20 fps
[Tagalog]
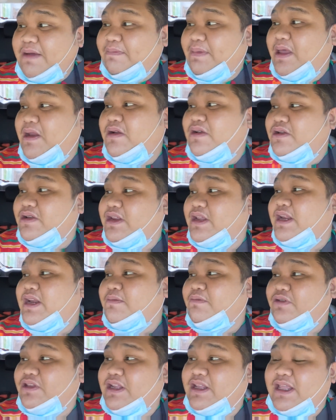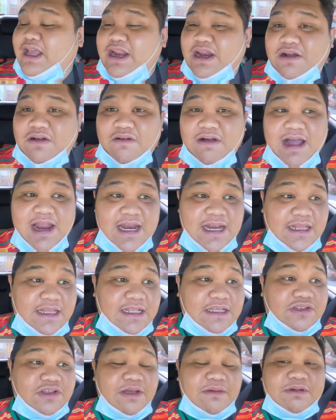pero inabutan tayo ng
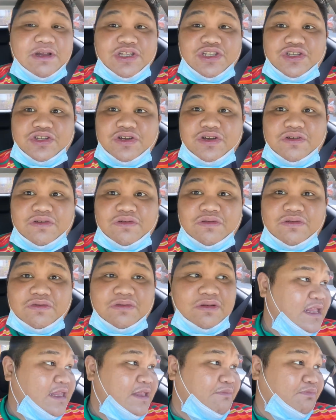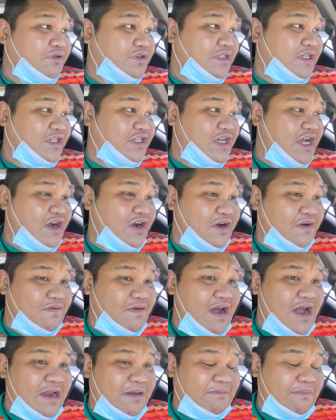quarantine, so I'm not sure kung tapos na siya or what.